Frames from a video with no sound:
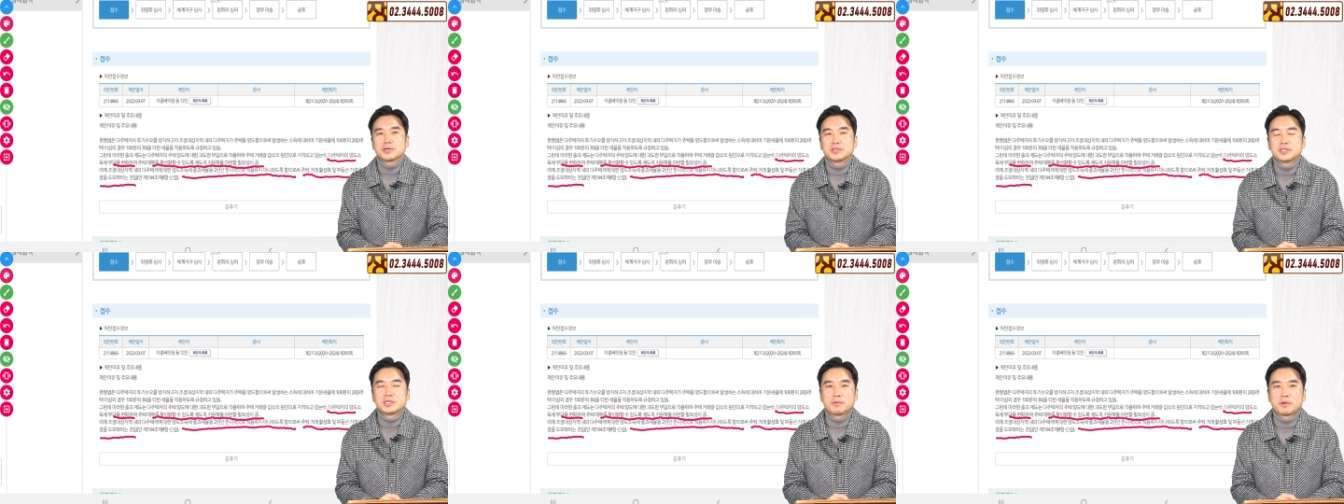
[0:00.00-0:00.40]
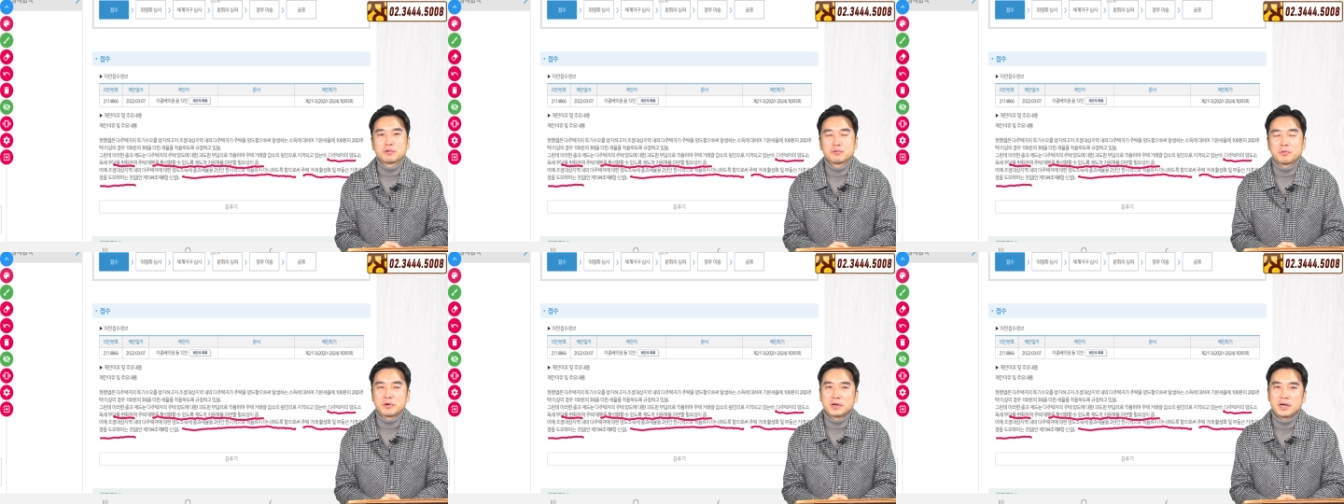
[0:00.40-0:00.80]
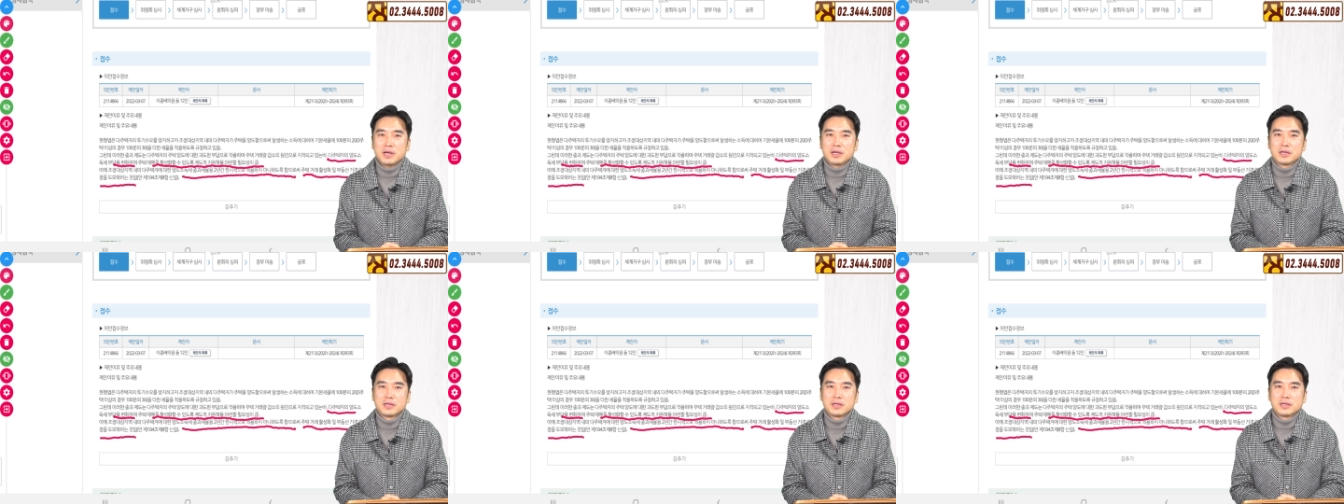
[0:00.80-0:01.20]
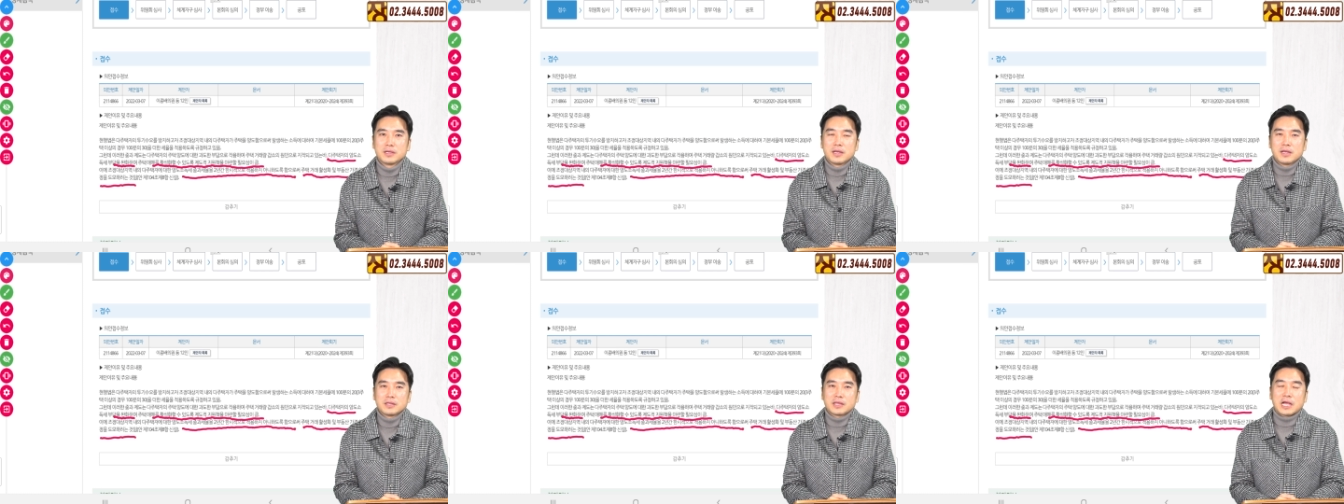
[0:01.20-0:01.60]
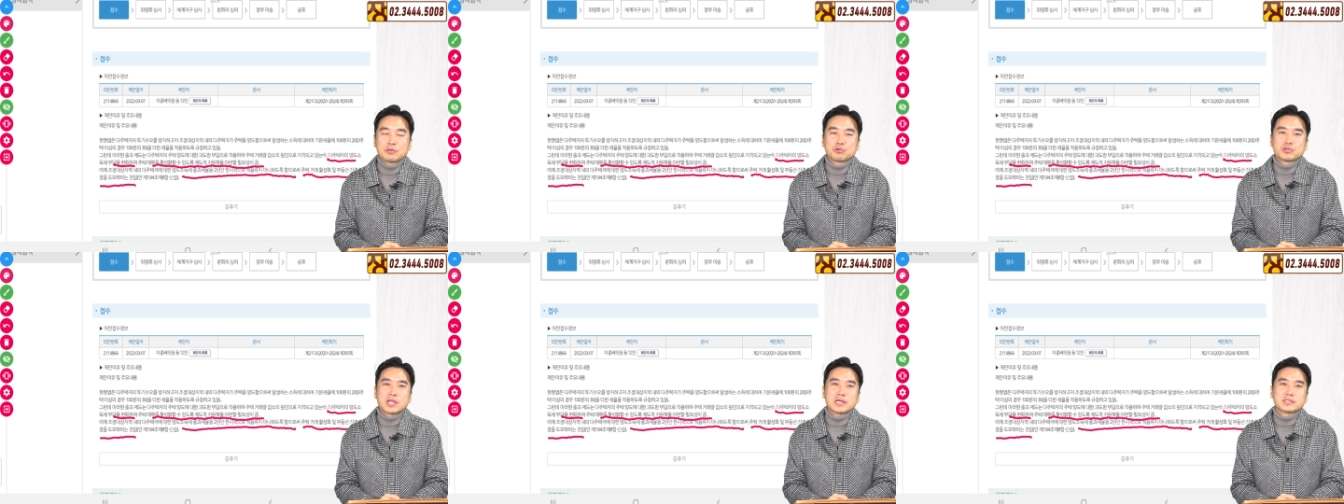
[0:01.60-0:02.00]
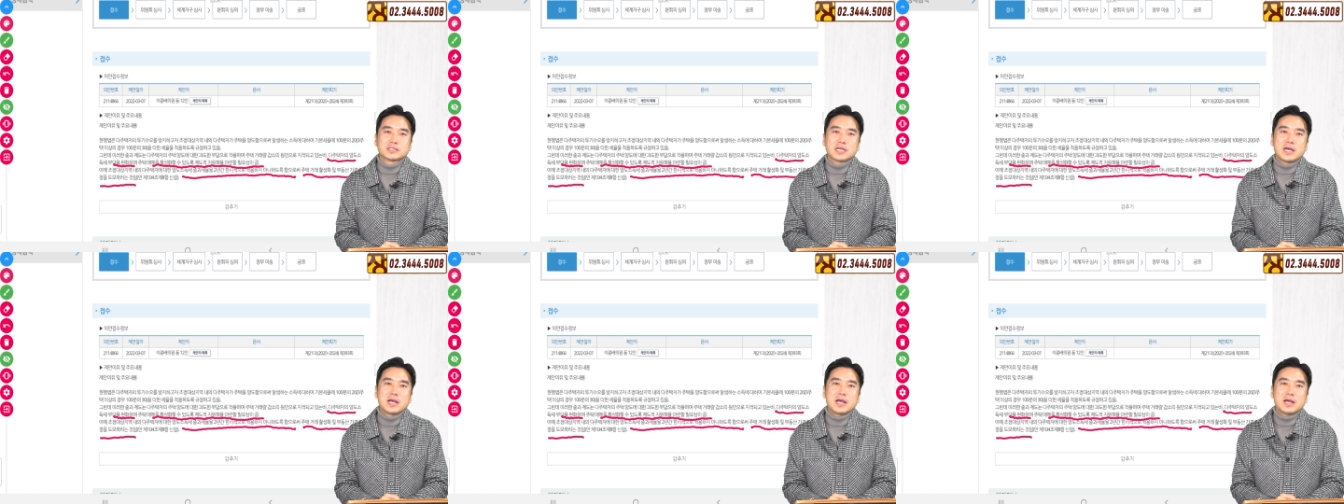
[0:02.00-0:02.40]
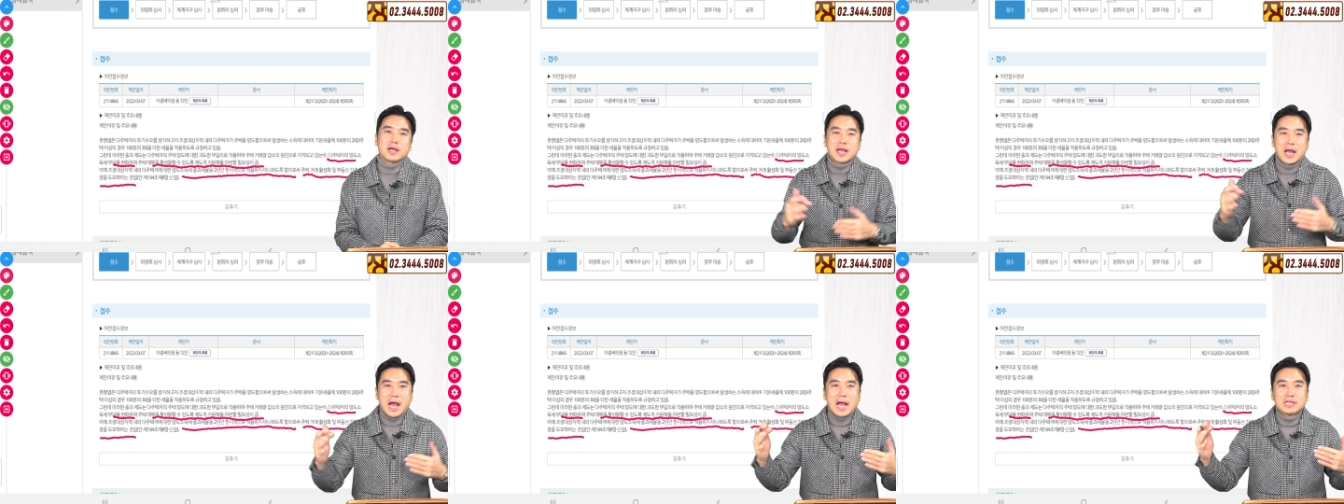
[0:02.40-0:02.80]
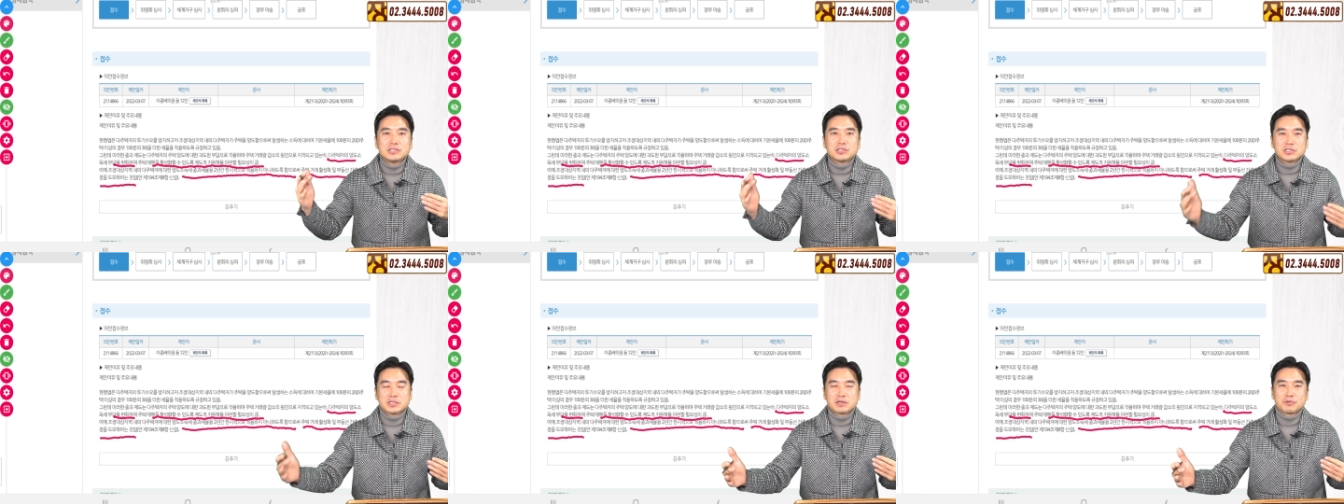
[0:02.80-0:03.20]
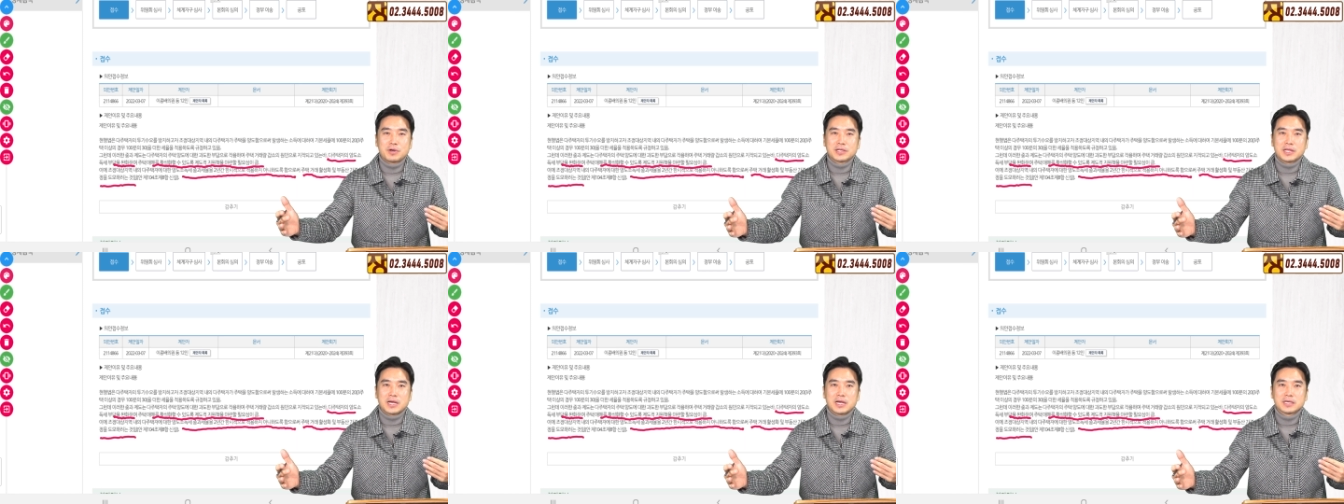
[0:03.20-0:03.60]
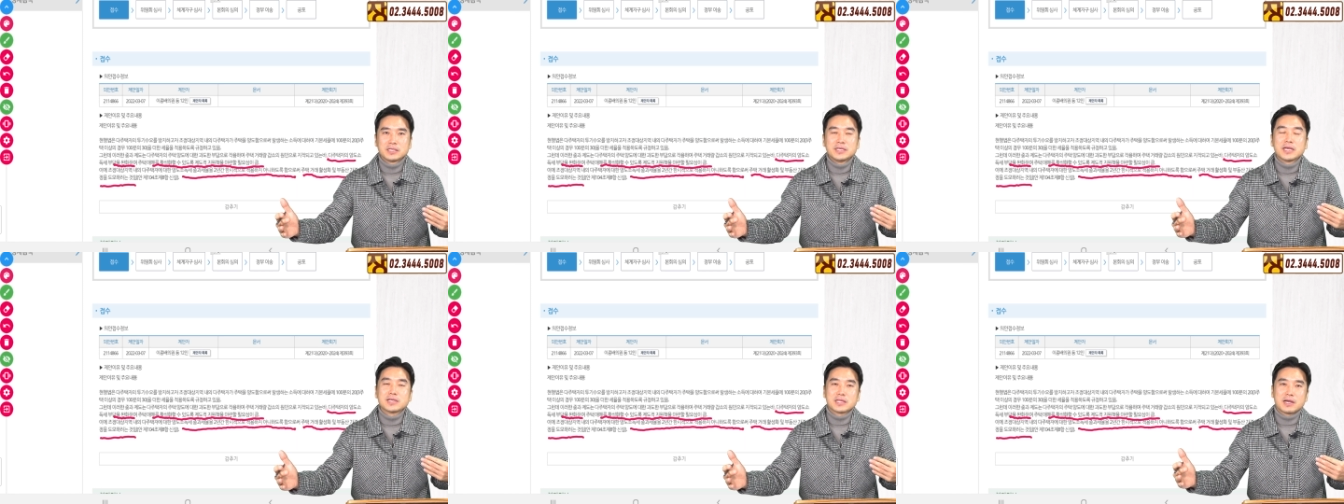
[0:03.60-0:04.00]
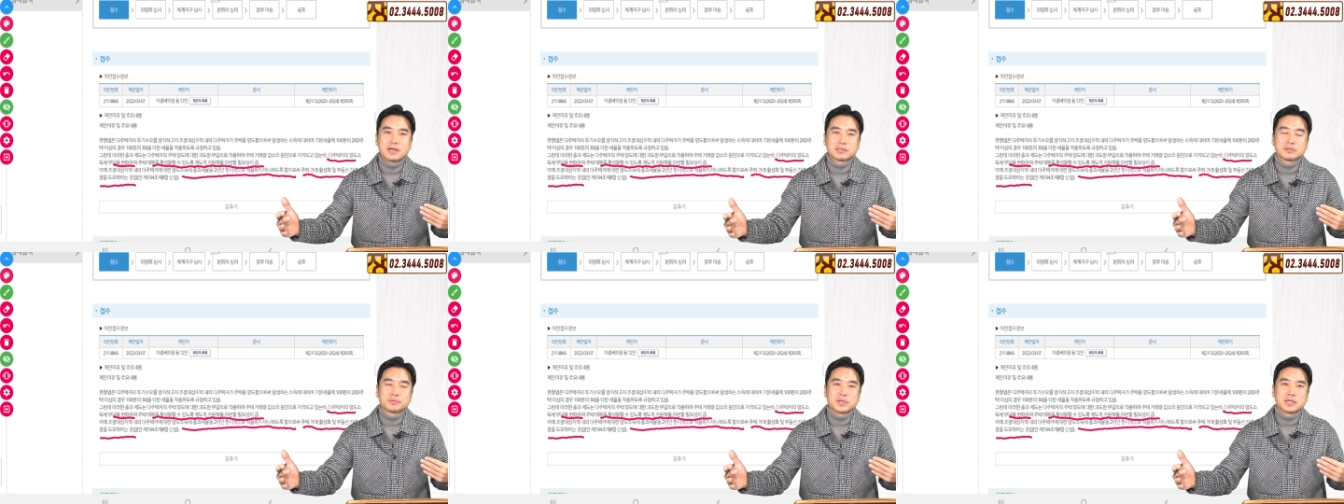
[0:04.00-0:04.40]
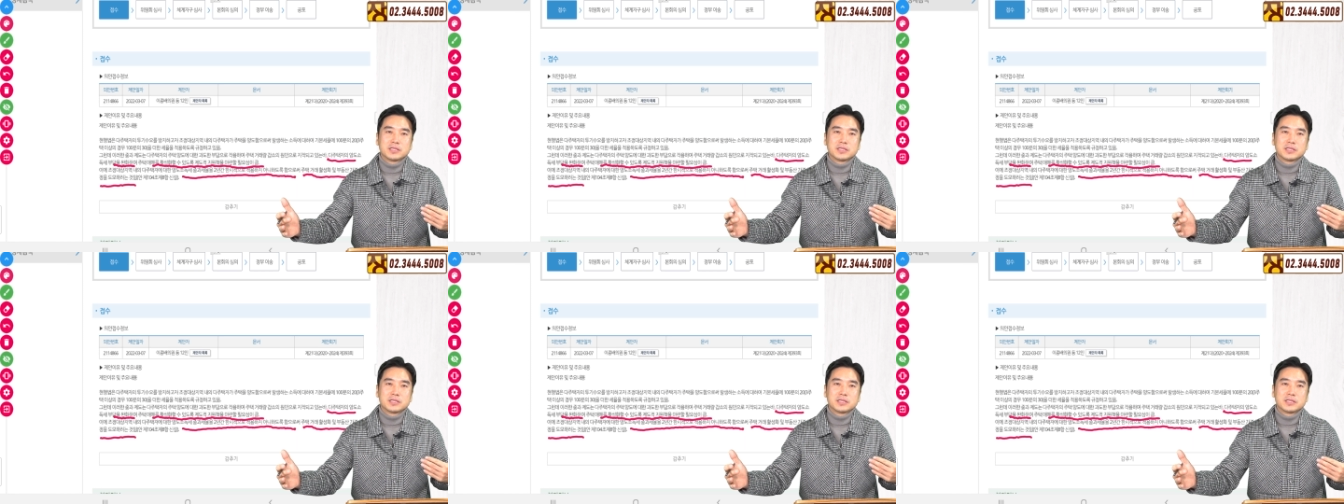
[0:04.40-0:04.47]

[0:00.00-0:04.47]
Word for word: 이재명 후보가 다주택자 한시자고 하나 이 얘기가 나왔습니다.